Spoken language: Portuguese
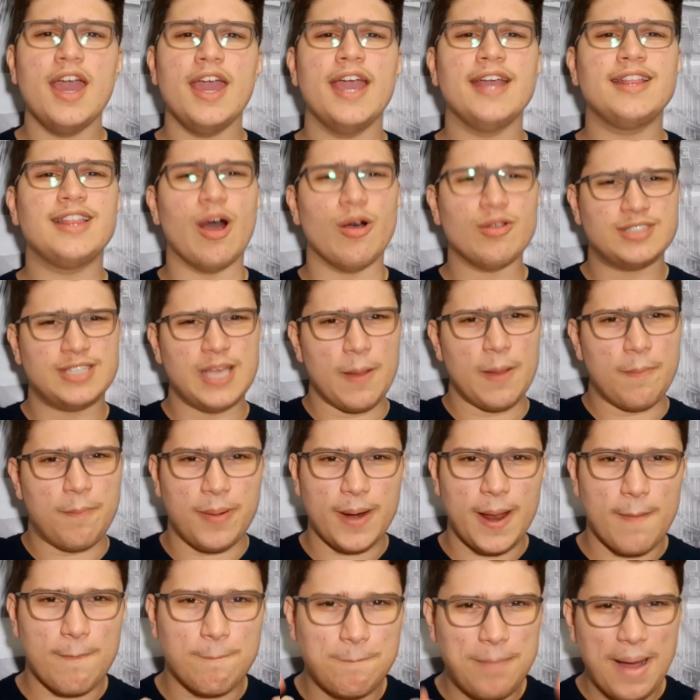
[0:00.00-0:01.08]
Então se
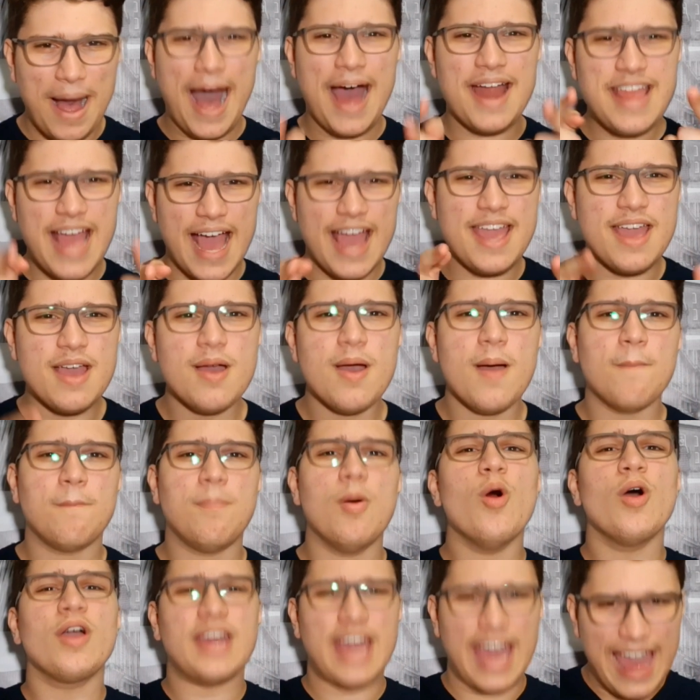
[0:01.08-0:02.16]
prepare aí,
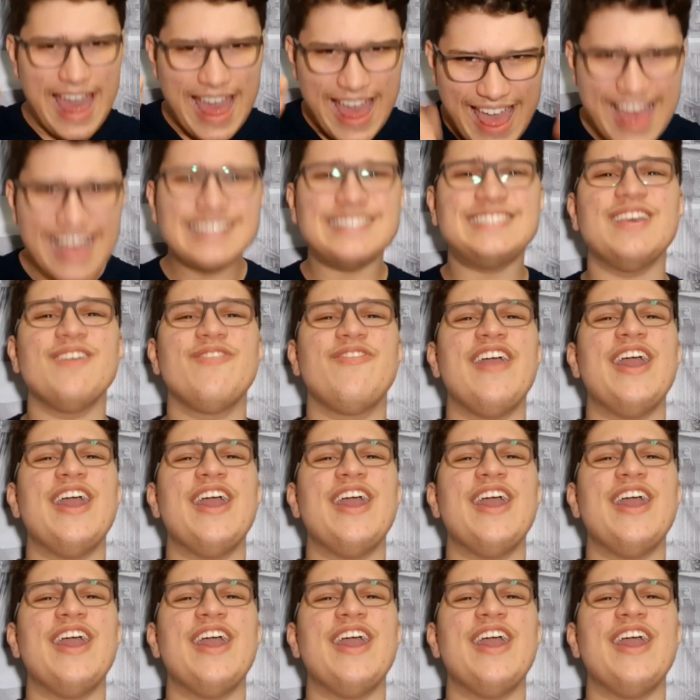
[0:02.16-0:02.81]
porque esse